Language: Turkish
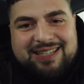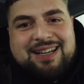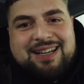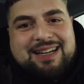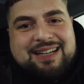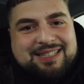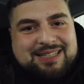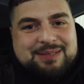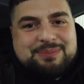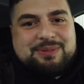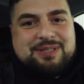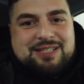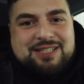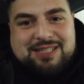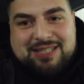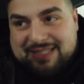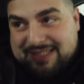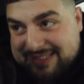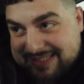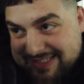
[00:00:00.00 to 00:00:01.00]
artık
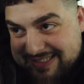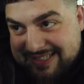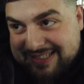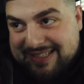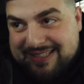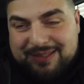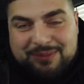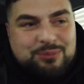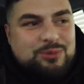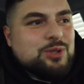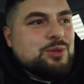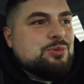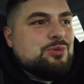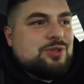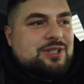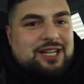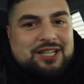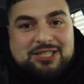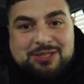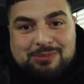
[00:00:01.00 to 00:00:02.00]
bence
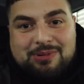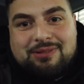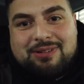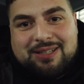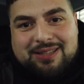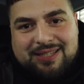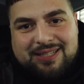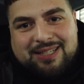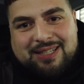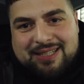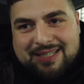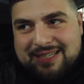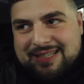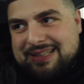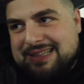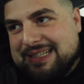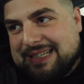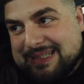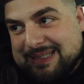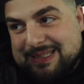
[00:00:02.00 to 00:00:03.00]
minibüsü kaçırma vakti yine
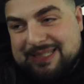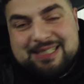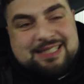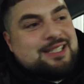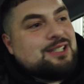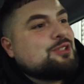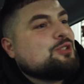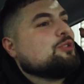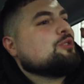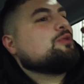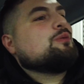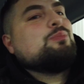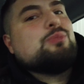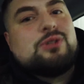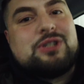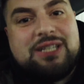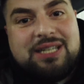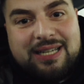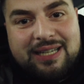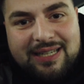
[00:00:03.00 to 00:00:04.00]
geldi arkadaşlar. Çünkü
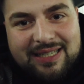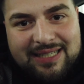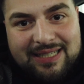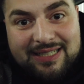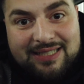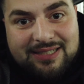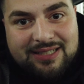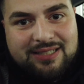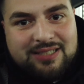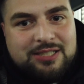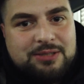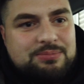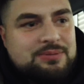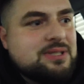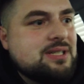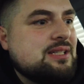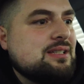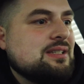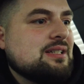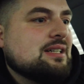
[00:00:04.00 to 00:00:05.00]
bu Kia'ya gerçekten hiçbir
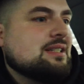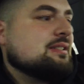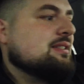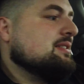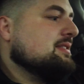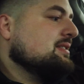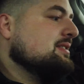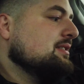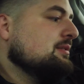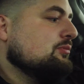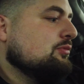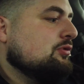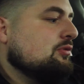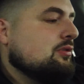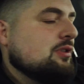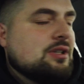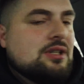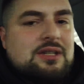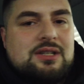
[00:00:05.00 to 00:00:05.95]
şey artık sığmıyor.